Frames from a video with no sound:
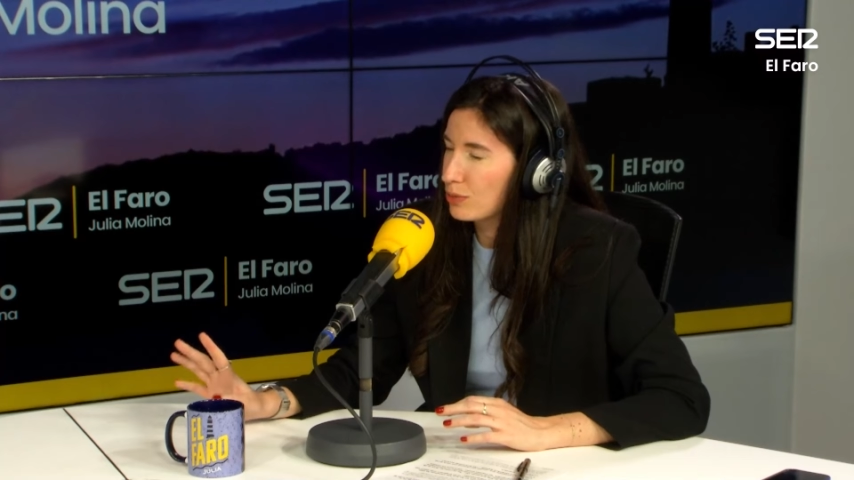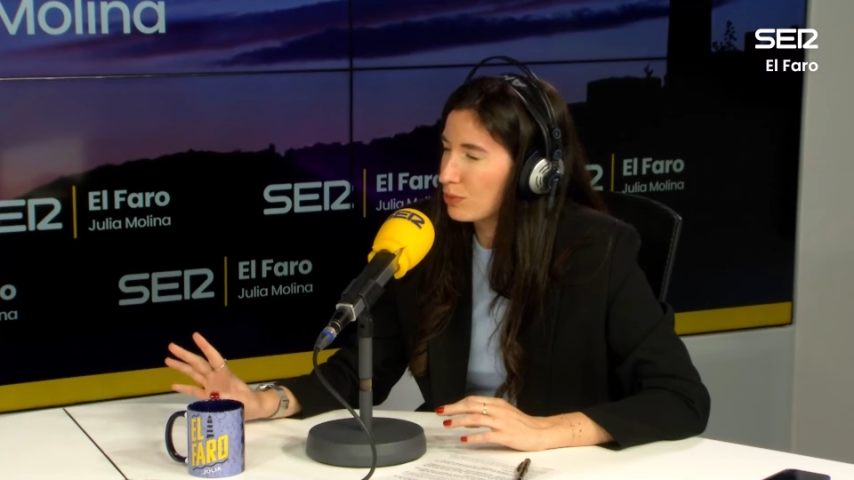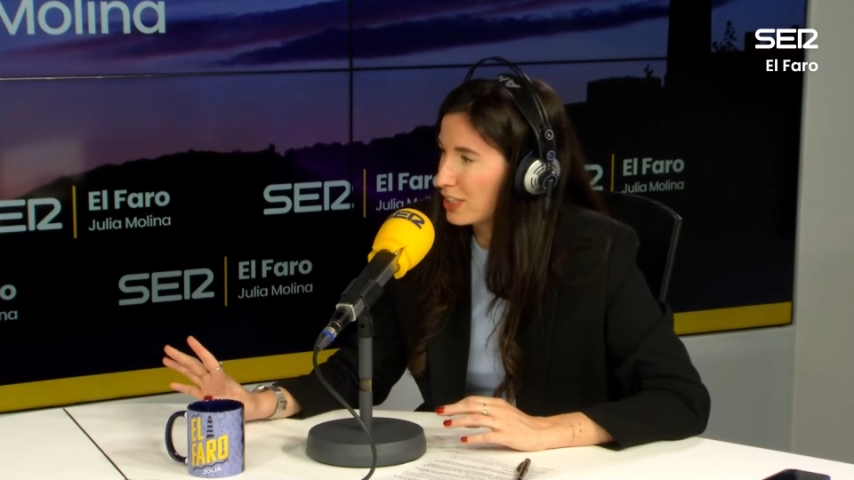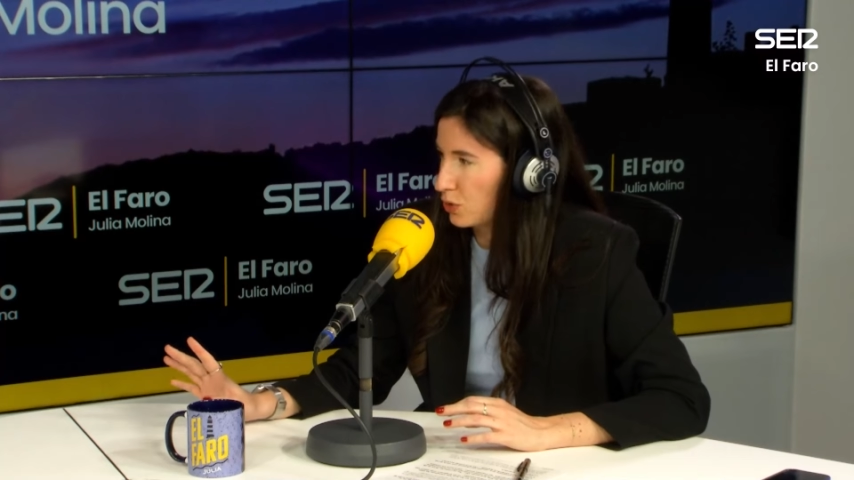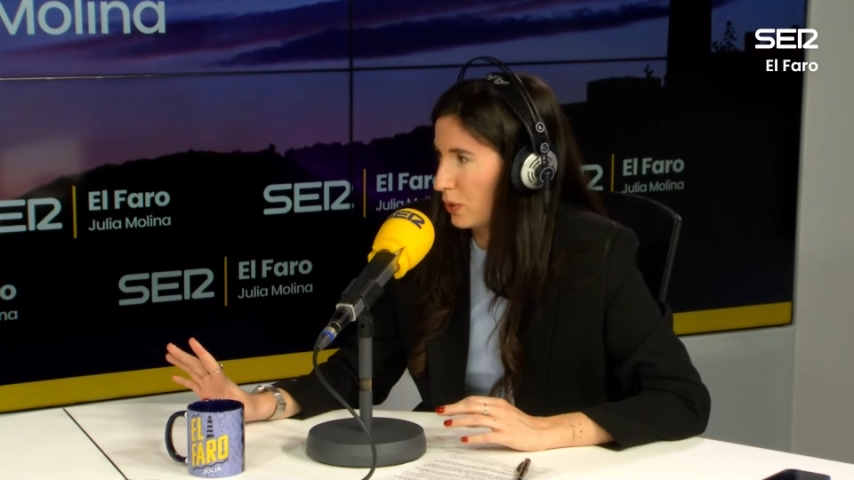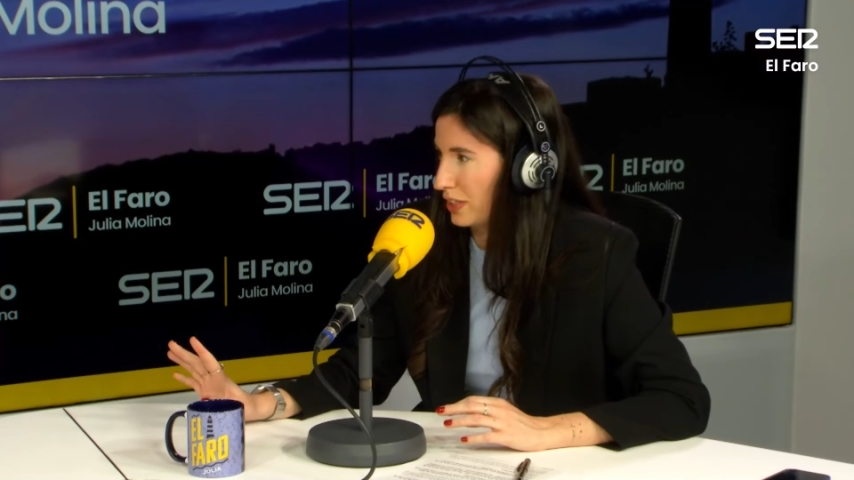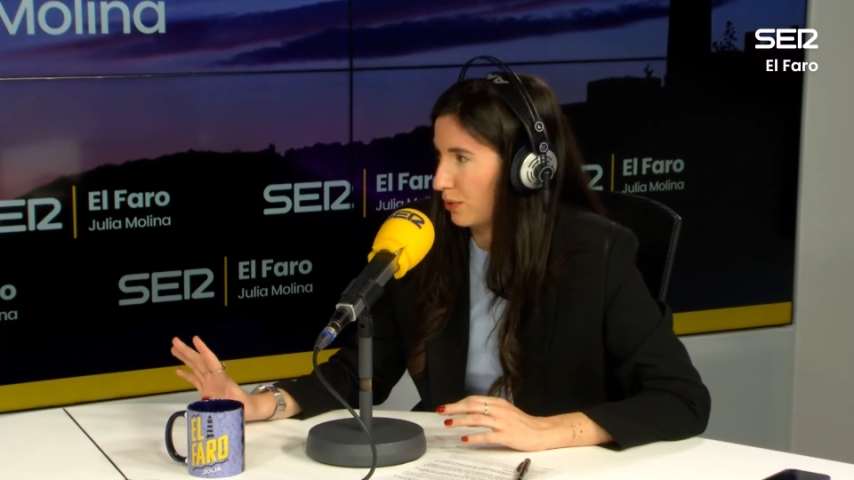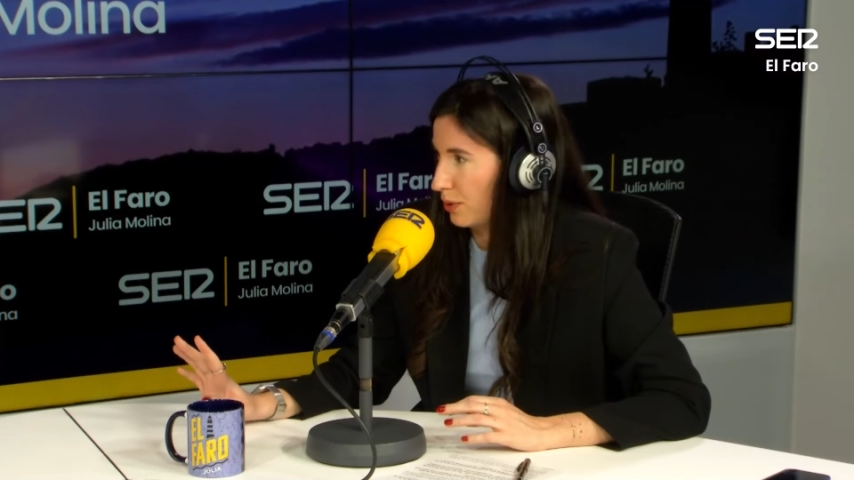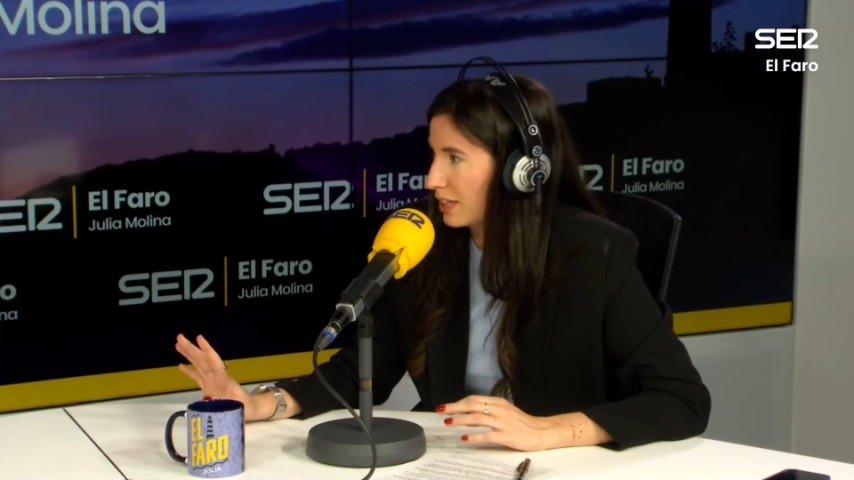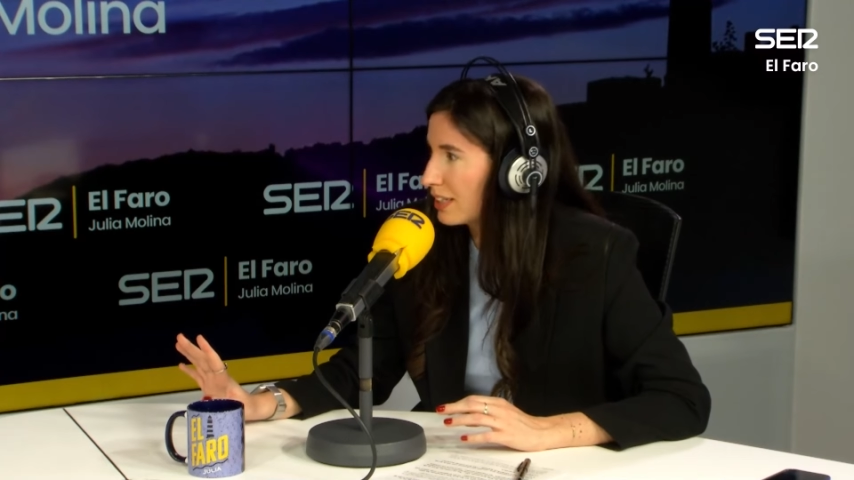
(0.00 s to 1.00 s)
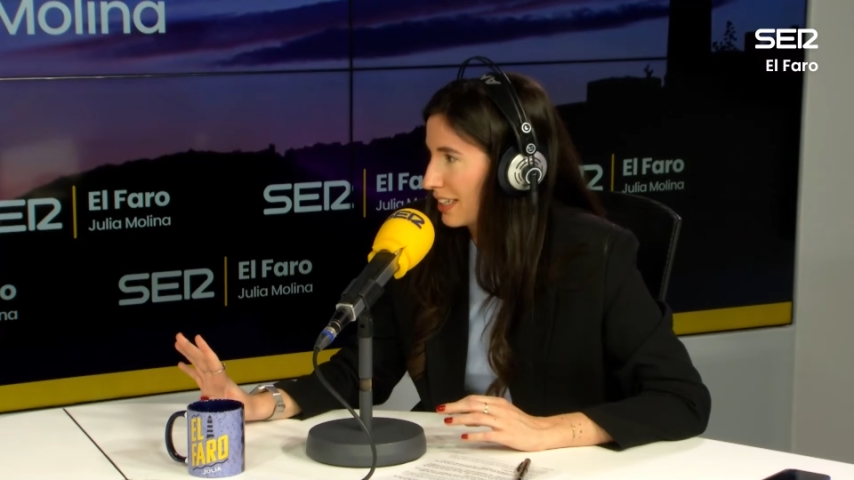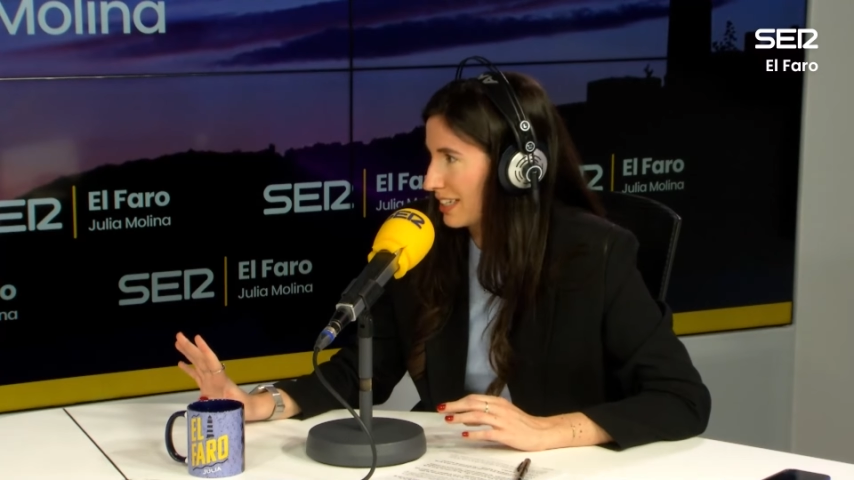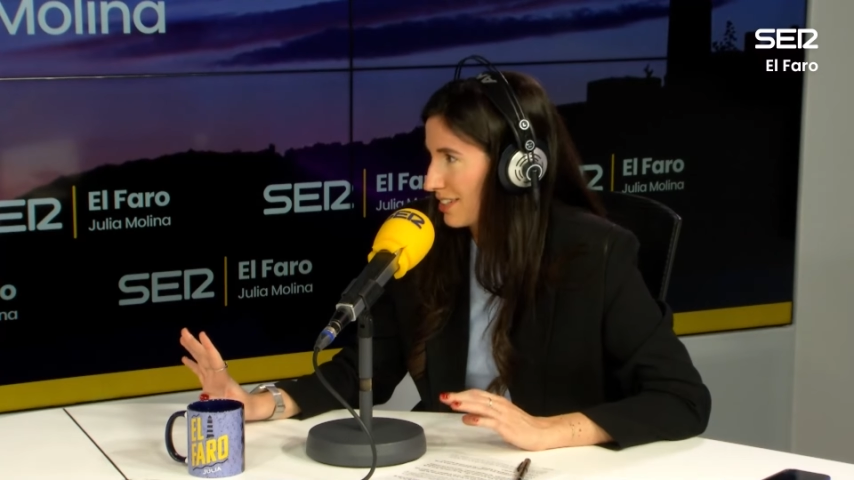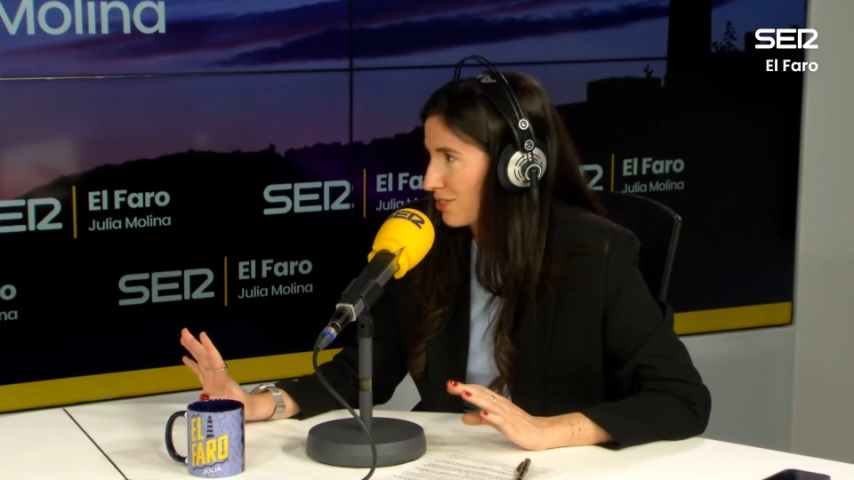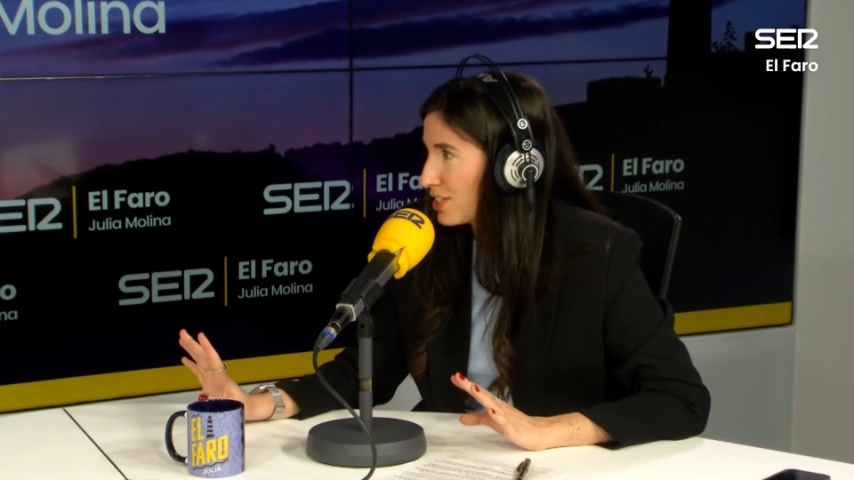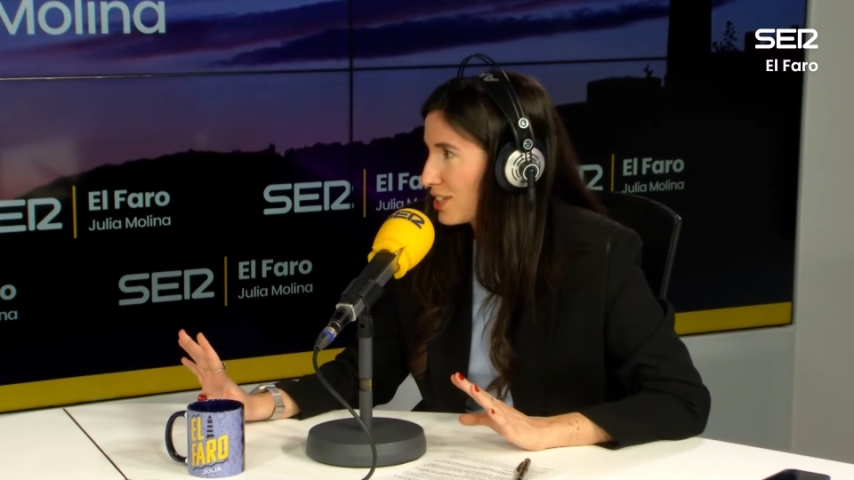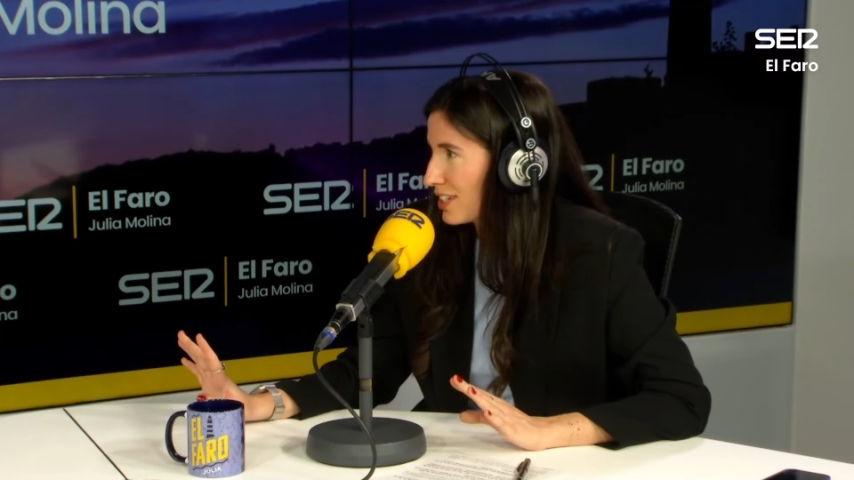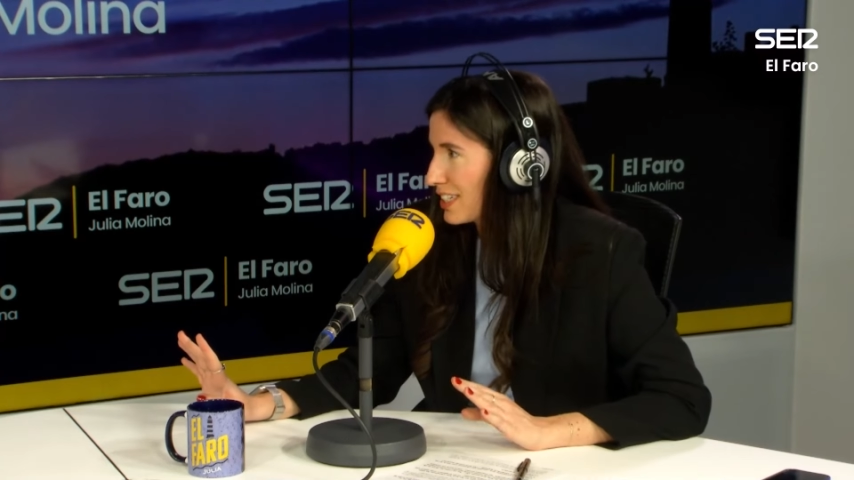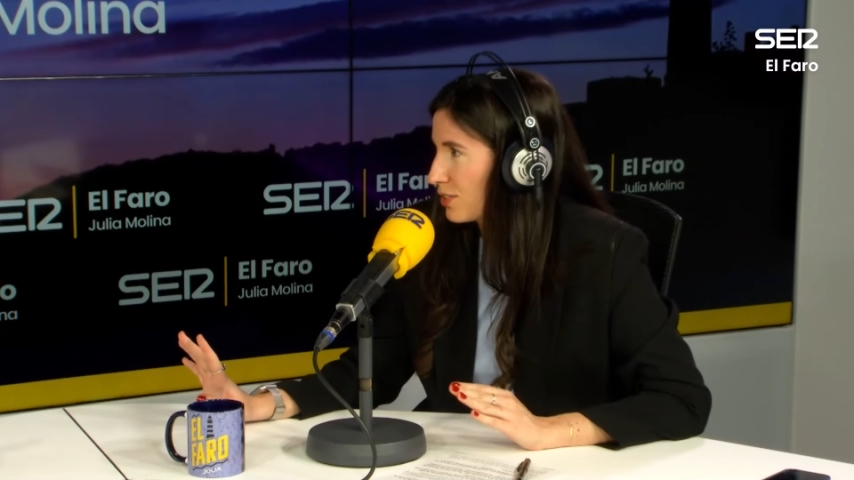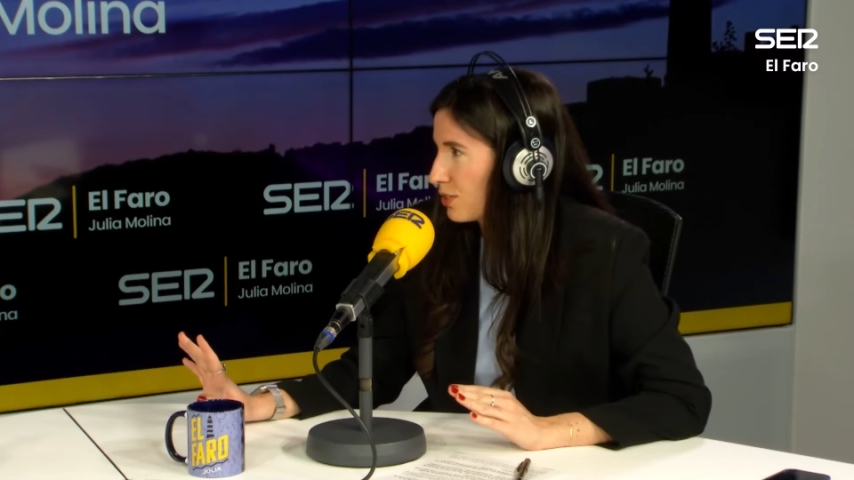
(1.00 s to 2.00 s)
unas 400, no sé si
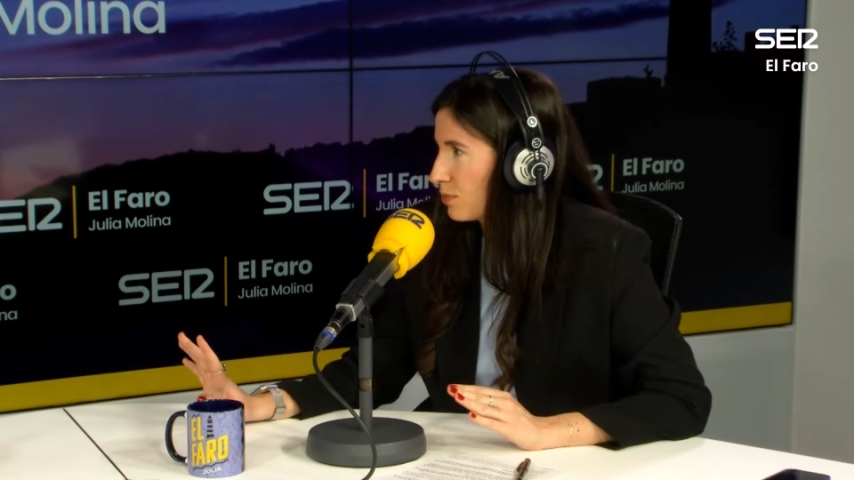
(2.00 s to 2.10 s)
esas no,